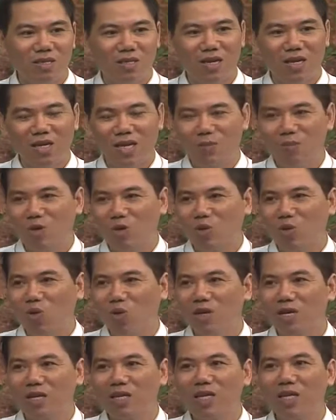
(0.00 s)
Cần là buổi
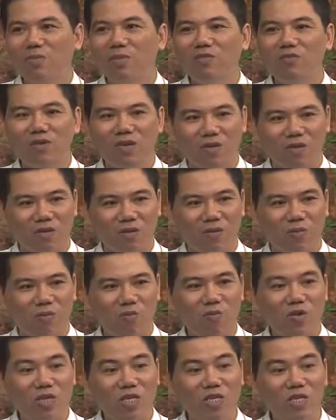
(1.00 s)
tối được ăn cơm với vợ,
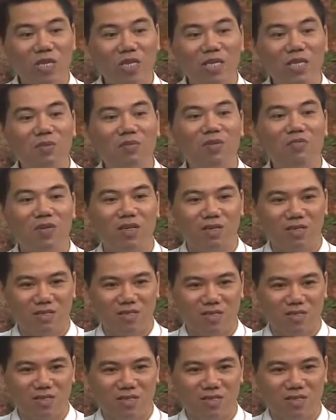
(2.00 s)
buổi trưa được ăn cơm với vợ.